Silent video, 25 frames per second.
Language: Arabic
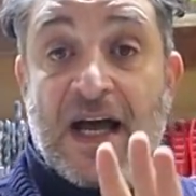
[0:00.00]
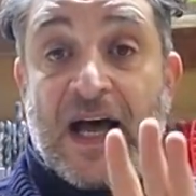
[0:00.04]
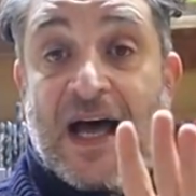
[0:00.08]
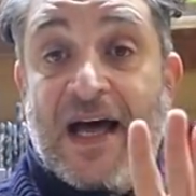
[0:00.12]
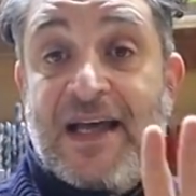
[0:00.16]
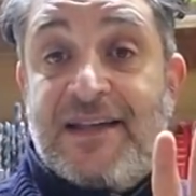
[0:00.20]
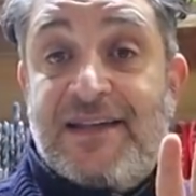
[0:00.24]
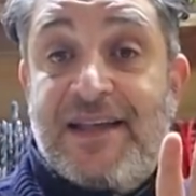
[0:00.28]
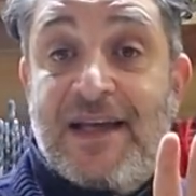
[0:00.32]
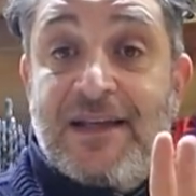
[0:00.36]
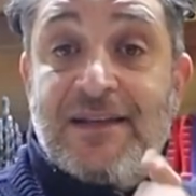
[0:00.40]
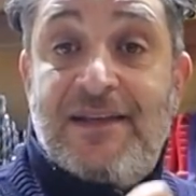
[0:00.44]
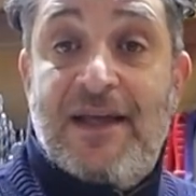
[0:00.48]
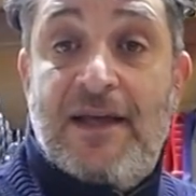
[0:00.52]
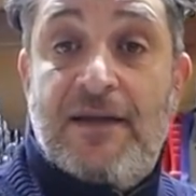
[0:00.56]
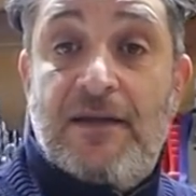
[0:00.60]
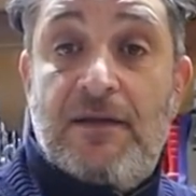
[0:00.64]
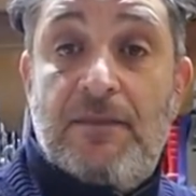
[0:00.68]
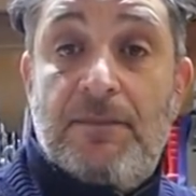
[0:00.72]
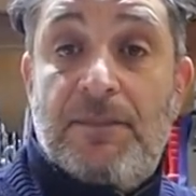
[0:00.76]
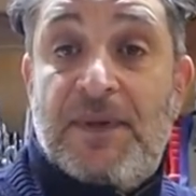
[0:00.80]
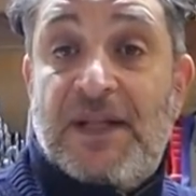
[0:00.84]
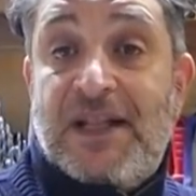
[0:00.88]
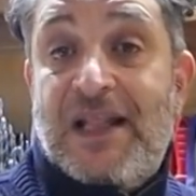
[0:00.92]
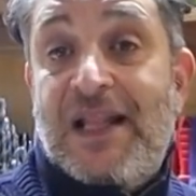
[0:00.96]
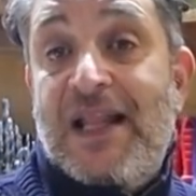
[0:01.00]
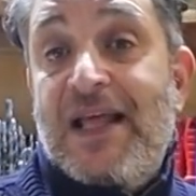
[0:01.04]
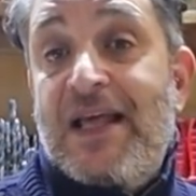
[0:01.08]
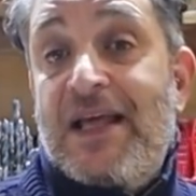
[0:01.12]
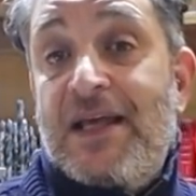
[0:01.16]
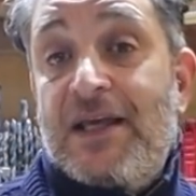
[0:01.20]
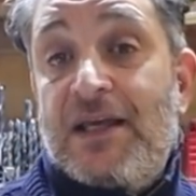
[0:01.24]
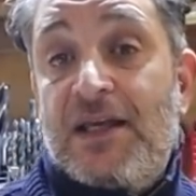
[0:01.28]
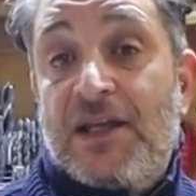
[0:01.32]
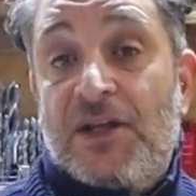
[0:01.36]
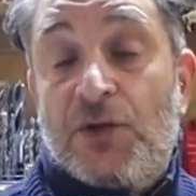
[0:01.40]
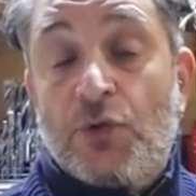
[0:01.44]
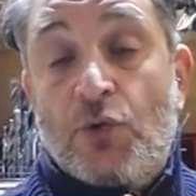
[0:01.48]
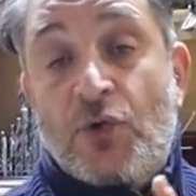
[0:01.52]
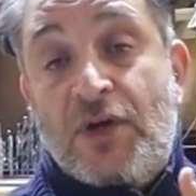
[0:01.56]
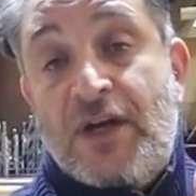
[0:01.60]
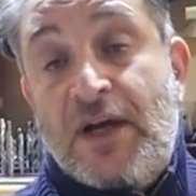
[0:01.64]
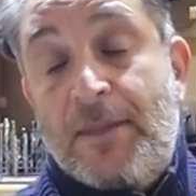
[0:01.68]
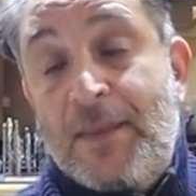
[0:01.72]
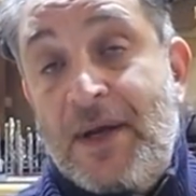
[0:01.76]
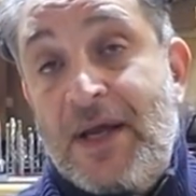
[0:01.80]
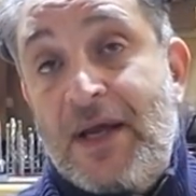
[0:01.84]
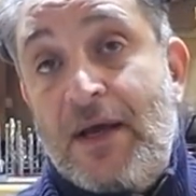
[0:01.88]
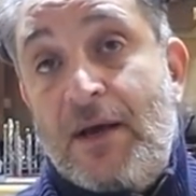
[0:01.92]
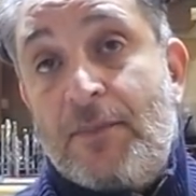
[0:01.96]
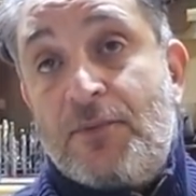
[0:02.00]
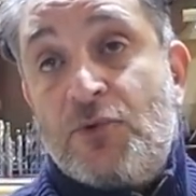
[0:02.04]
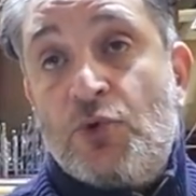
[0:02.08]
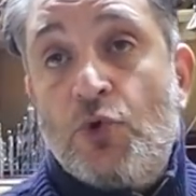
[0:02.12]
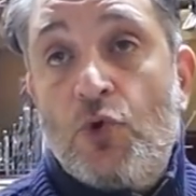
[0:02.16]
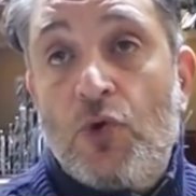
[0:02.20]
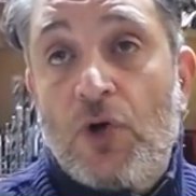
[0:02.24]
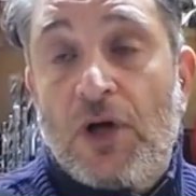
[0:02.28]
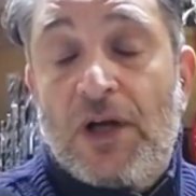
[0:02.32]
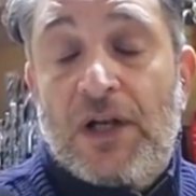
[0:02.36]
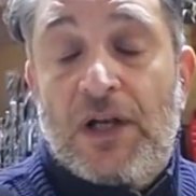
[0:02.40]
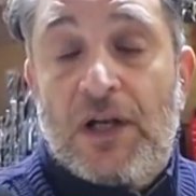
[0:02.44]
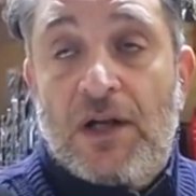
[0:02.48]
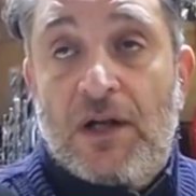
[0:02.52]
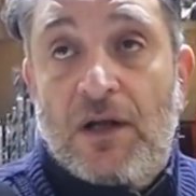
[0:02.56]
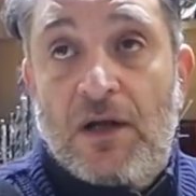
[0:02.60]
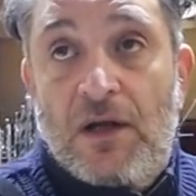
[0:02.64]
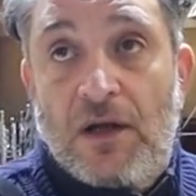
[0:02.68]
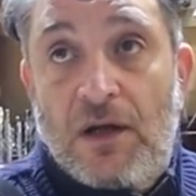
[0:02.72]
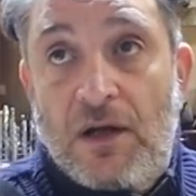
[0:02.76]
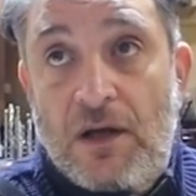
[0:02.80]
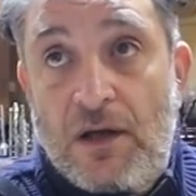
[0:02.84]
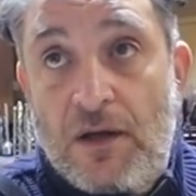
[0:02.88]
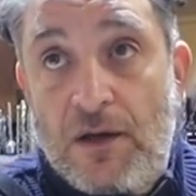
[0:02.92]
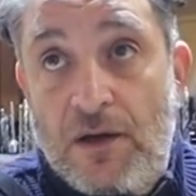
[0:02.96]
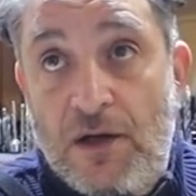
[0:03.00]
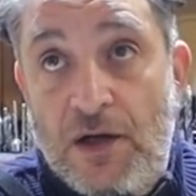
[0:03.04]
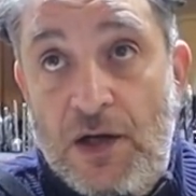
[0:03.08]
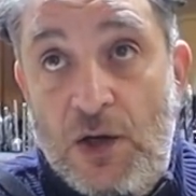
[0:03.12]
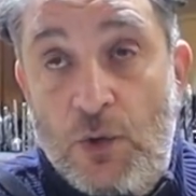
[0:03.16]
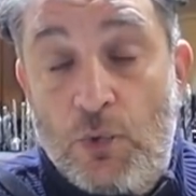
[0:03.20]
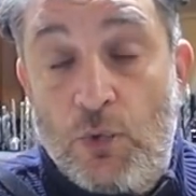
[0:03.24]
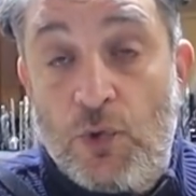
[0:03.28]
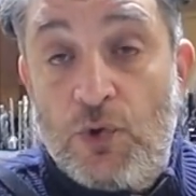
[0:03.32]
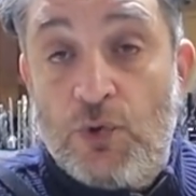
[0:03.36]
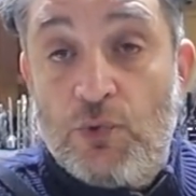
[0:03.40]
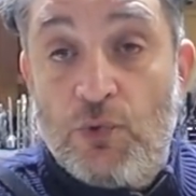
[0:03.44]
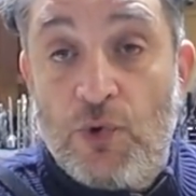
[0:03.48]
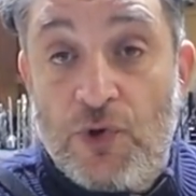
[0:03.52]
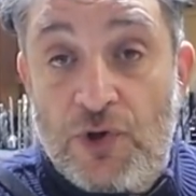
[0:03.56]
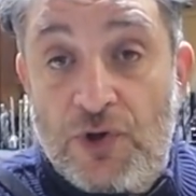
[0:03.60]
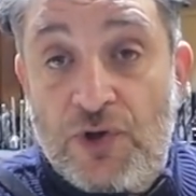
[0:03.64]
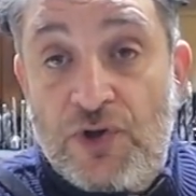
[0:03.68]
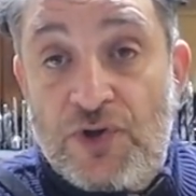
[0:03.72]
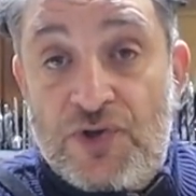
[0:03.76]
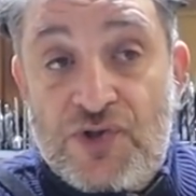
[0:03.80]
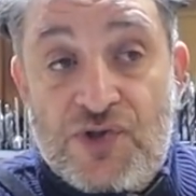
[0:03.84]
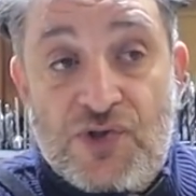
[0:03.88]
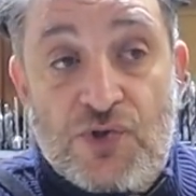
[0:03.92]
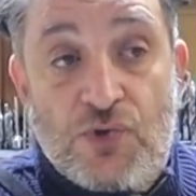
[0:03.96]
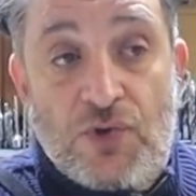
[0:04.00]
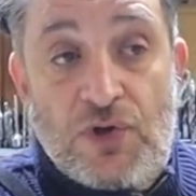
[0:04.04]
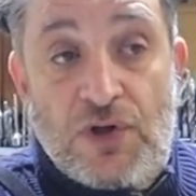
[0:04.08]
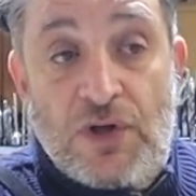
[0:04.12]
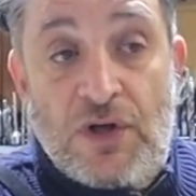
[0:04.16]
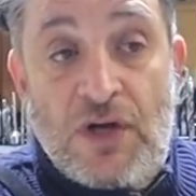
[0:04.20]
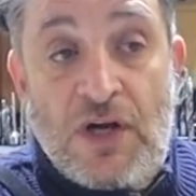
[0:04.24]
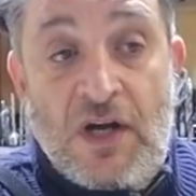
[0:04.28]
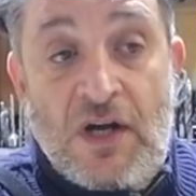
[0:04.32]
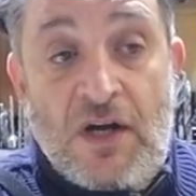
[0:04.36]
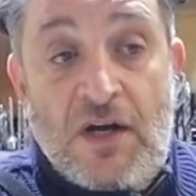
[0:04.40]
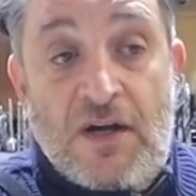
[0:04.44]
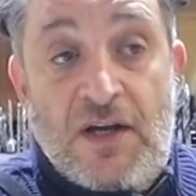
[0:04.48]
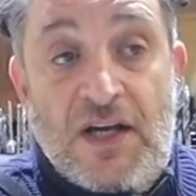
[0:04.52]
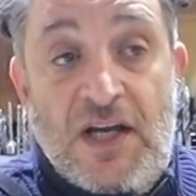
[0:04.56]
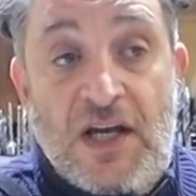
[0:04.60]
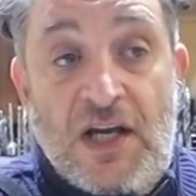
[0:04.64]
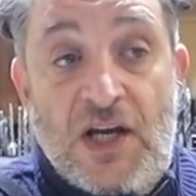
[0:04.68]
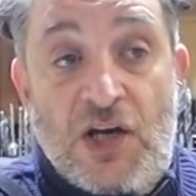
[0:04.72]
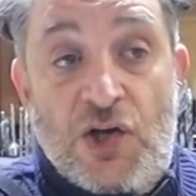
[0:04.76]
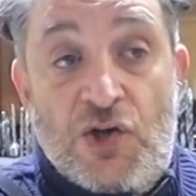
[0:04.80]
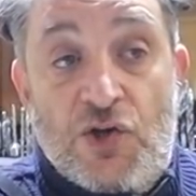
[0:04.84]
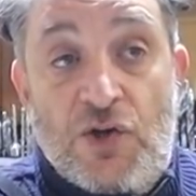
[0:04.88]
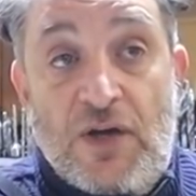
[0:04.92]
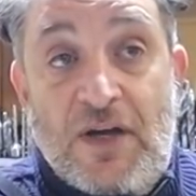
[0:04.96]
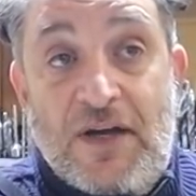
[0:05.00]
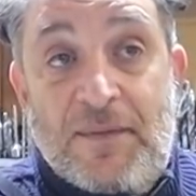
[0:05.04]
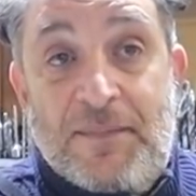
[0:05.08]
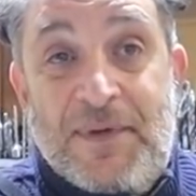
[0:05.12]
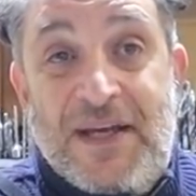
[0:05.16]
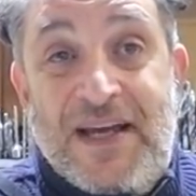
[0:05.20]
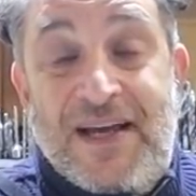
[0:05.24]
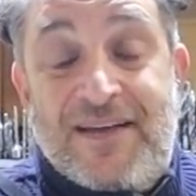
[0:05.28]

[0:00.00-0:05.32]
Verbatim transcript: عادة بتلاقي انه الجماعة بتوع الود وركرز دول آه آه،